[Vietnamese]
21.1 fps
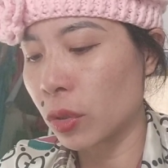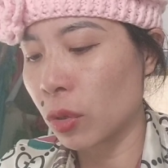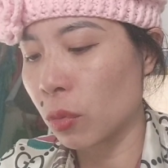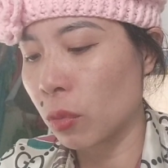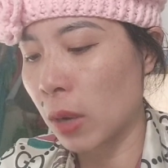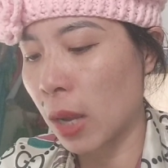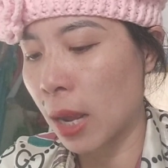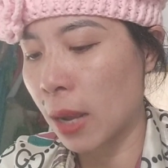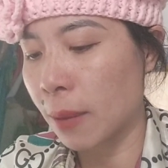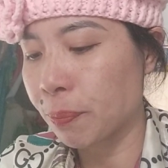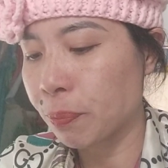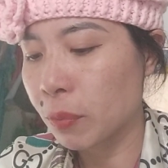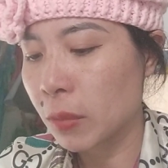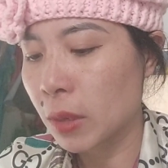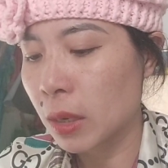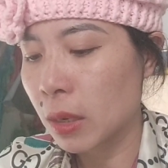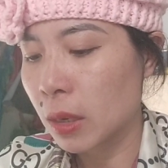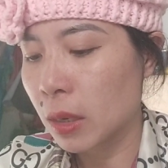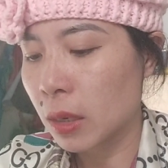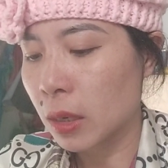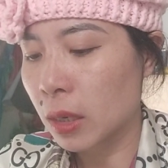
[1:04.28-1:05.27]
nói chung là
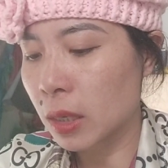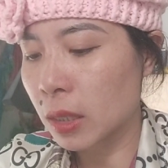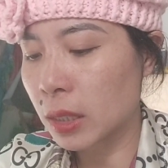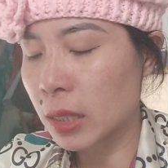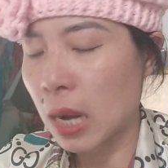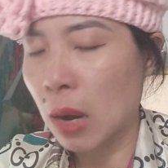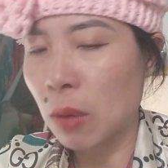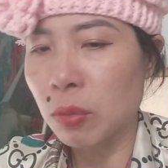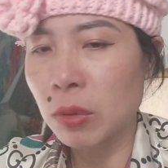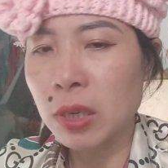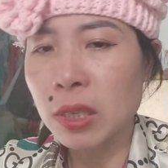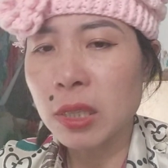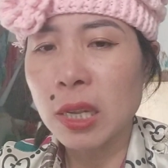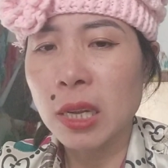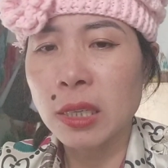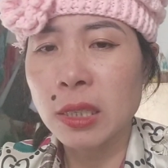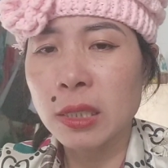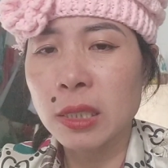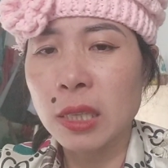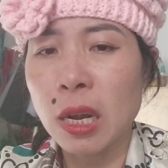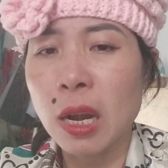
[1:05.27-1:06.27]
cái giọng nó
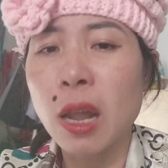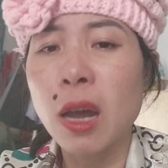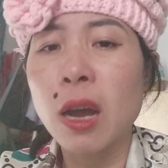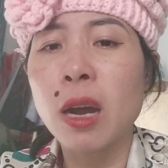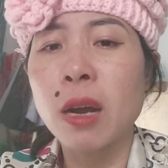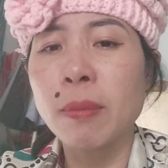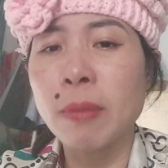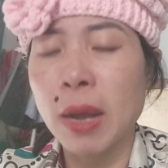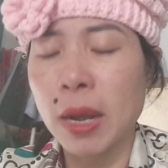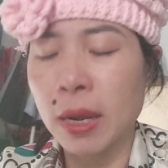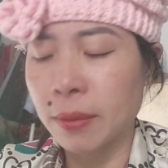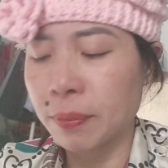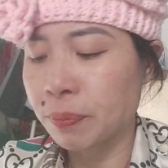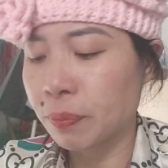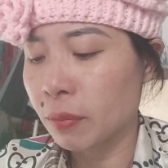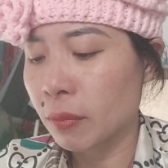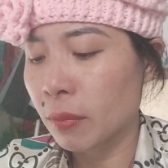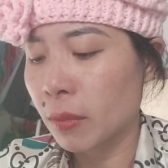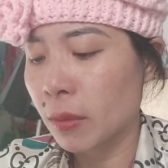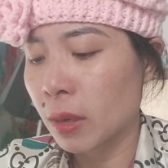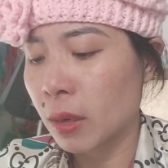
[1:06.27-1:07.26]
thật xà lơ mà
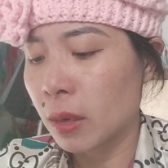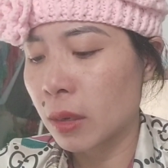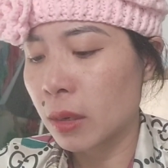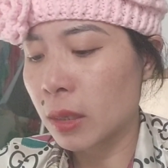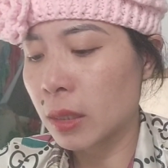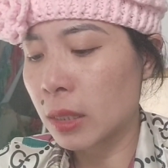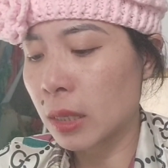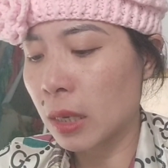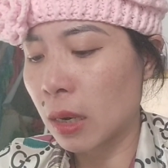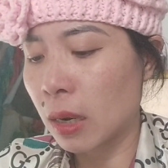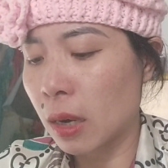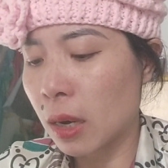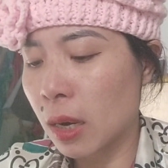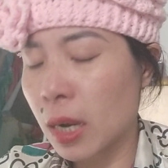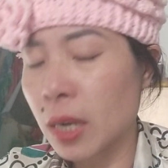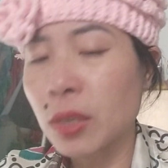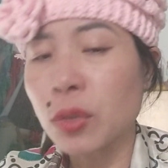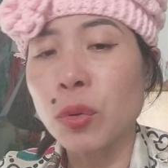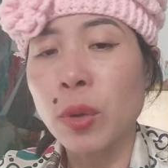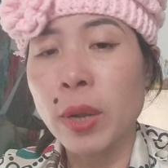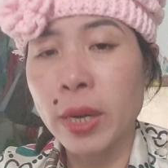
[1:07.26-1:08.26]
bây giờ nó
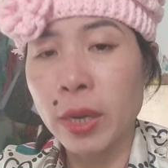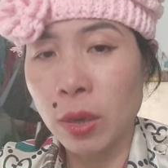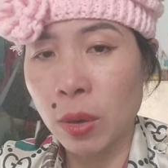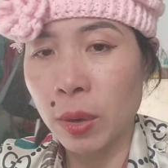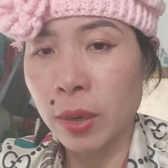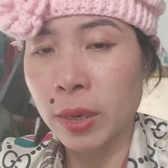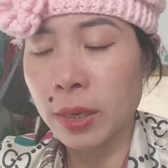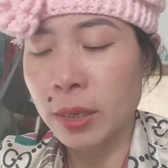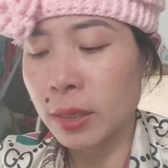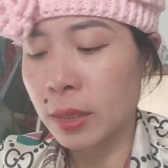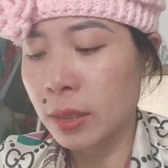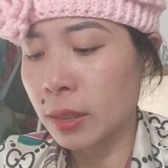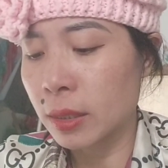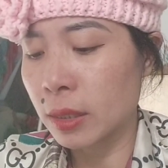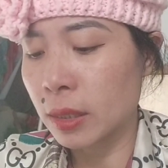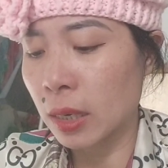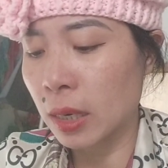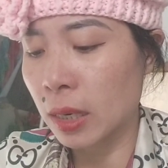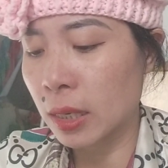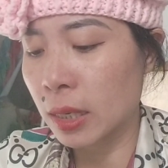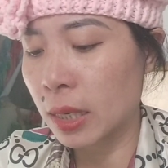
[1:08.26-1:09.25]
hết truyền rồi
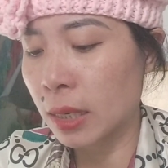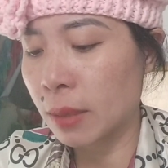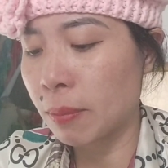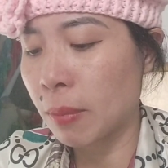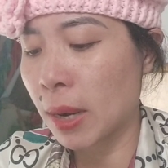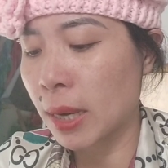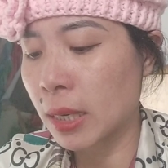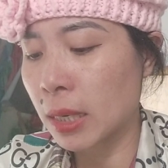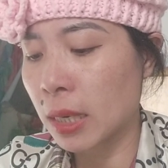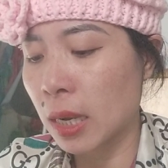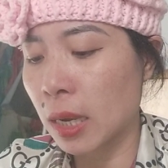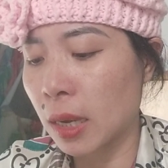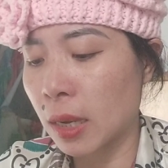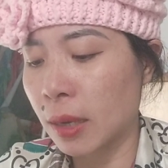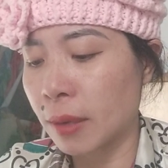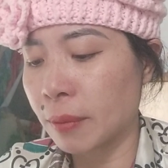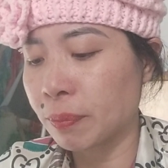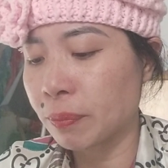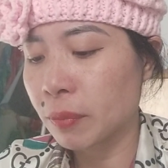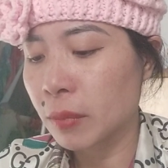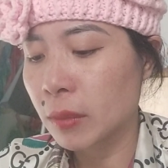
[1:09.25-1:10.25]
rồi đi bên
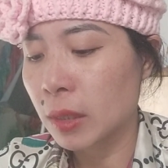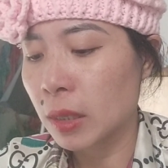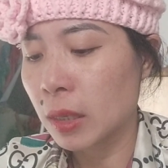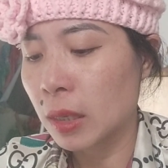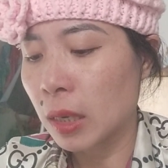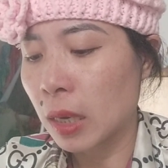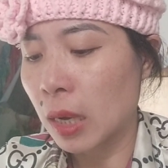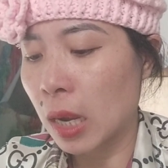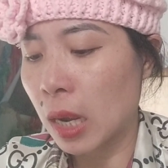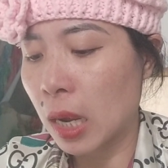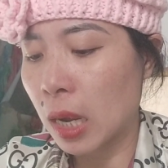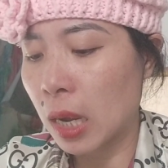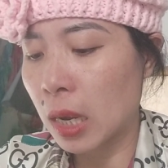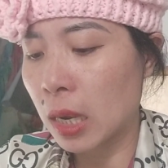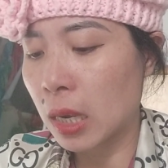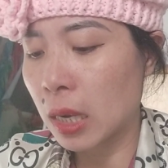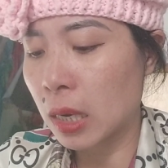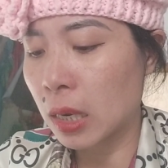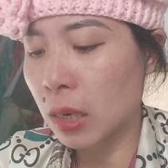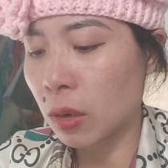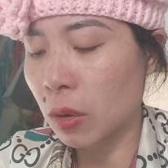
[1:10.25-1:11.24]
à,
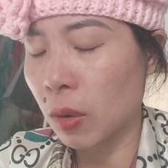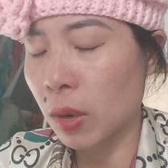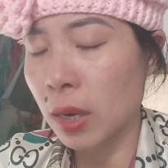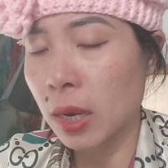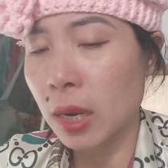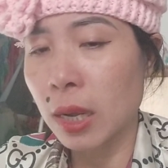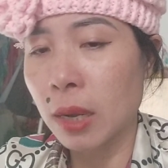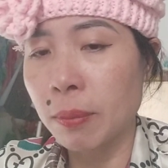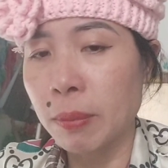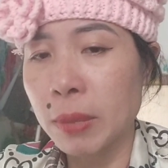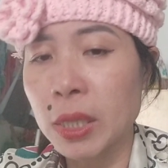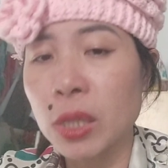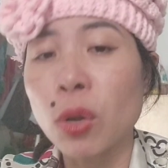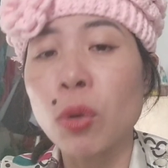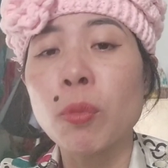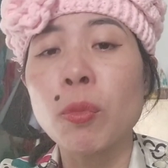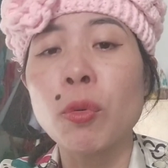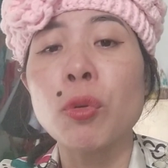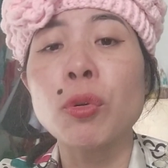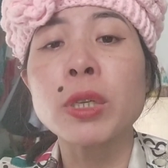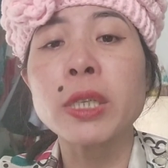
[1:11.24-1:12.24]
à, con à, mì
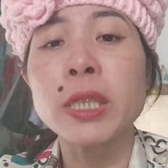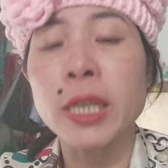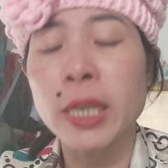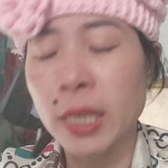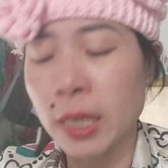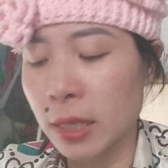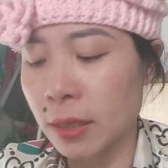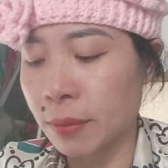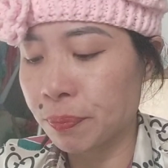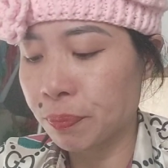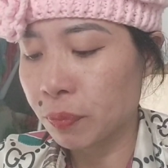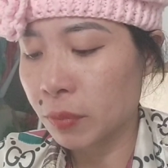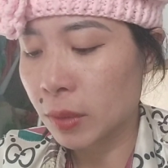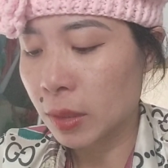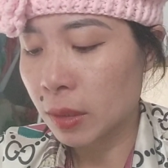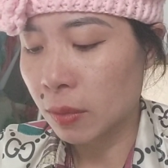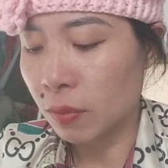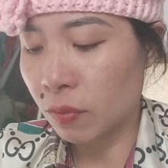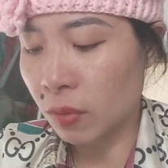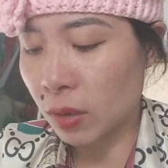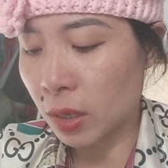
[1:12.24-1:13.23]
tôm củ chi
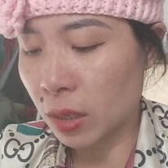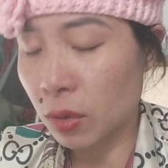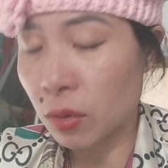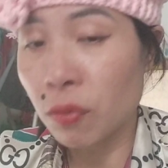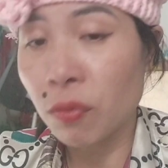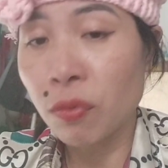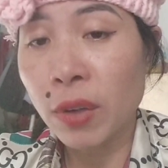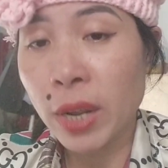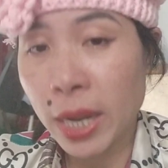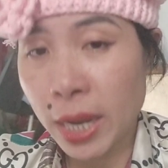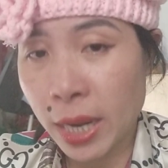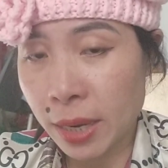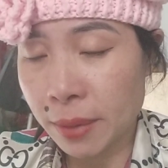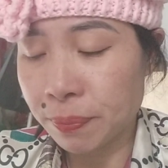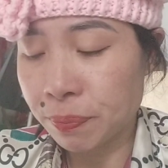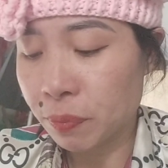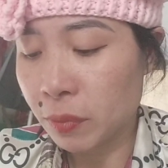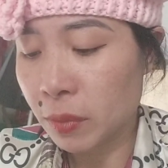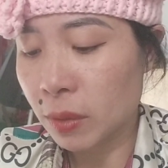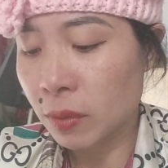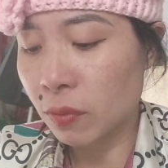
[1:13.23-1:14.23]
với là con ve
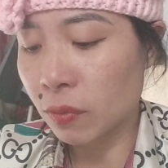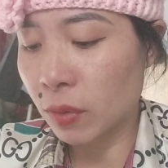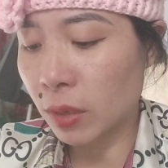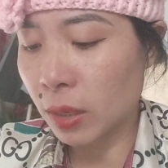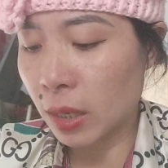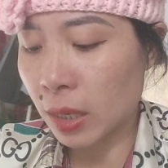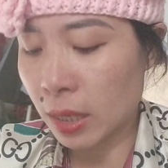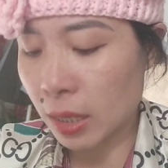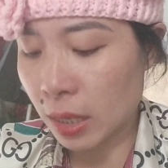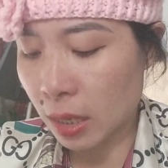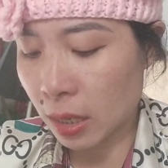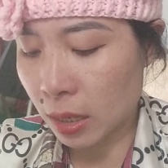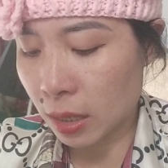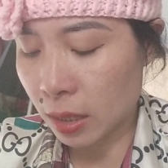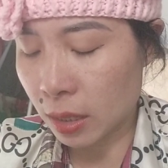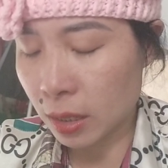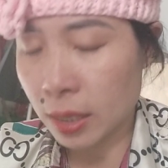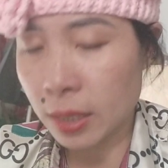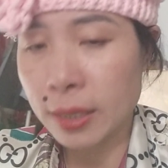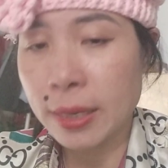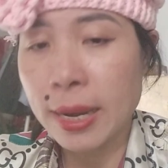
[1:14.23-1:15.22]
với lại
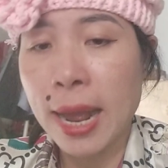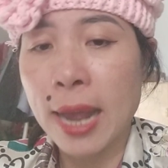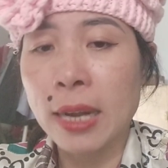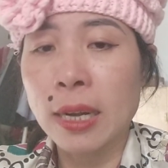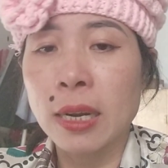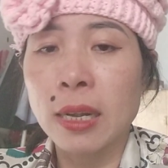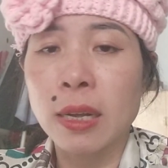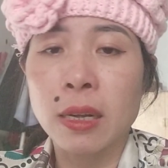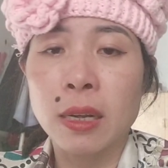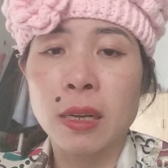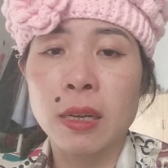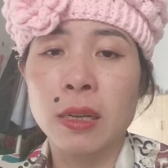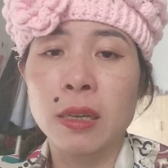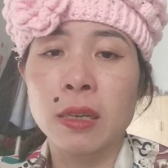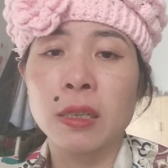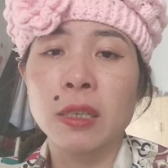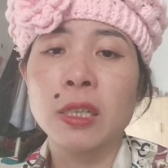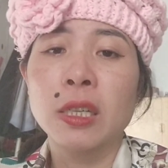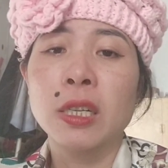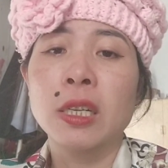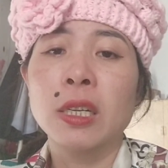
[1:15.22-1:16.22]
à, cái đàn à,
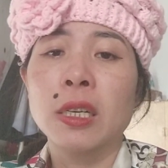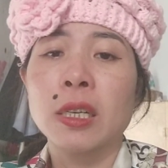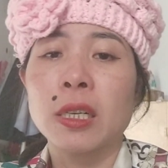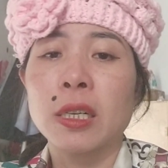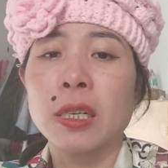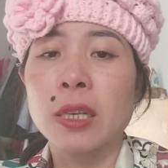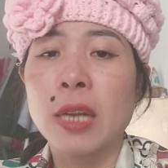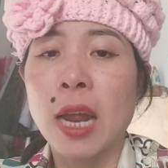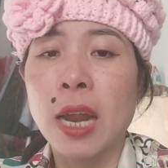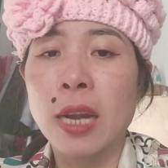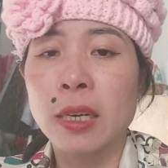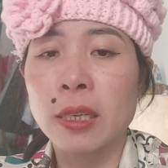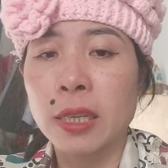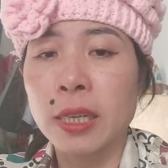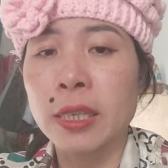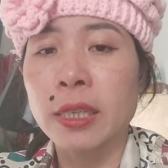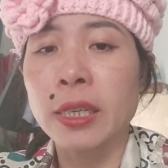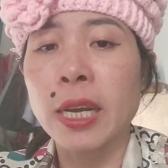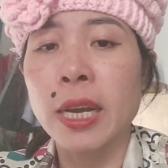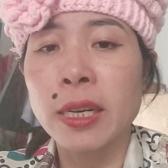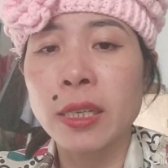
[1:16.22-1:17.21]
cái đàn
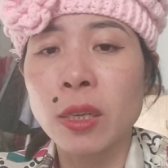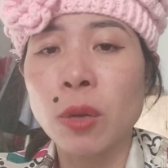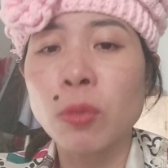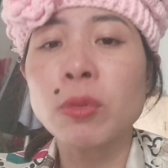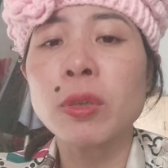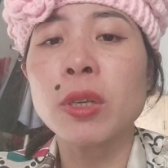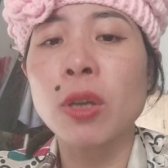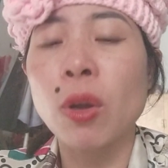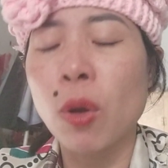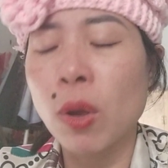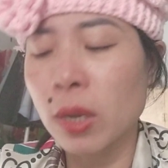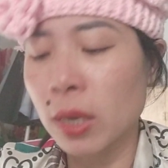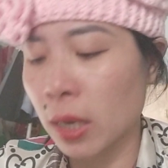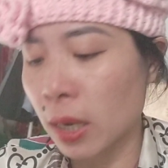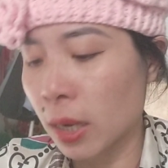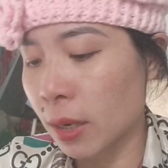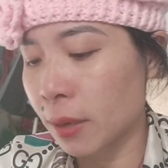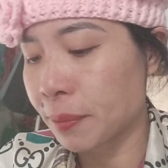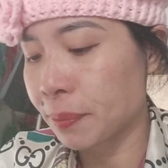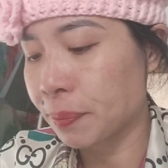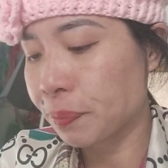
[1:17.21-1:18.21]
kền kền giống như nó rồi
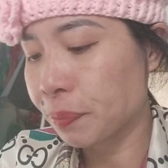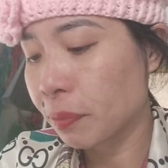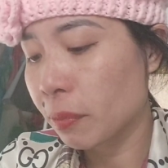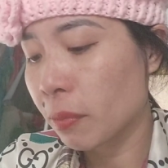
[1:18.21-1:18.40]
đó